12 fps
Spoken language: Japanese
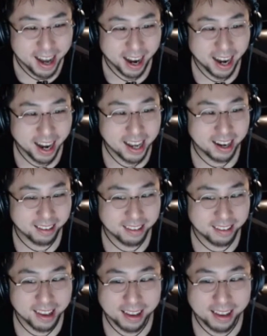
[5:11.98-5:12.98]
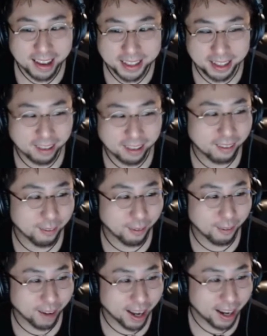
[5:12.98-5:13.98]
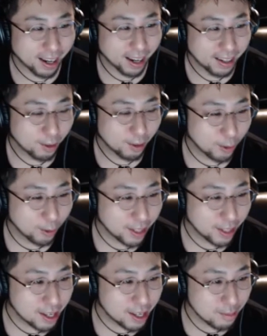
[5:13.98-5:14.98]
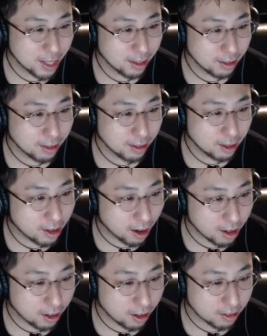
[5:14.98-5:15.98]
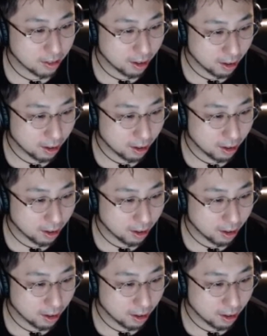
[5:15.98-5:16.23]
アイラ整形しただろ、これ。こんなイケメンだったっけアイラって。